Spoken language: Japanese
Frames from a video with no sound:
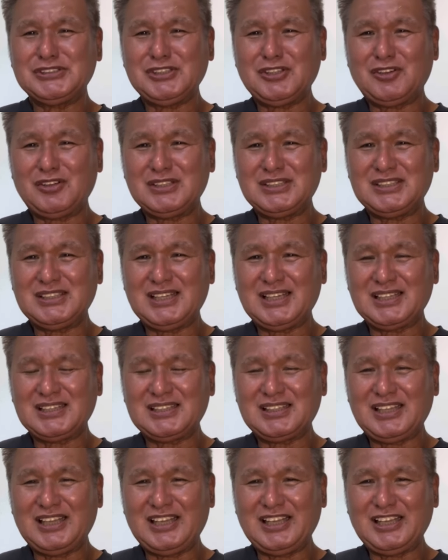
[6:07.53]
うようになっ
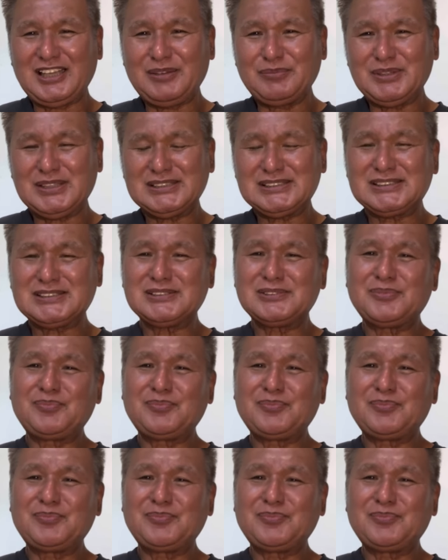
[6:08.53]
ています。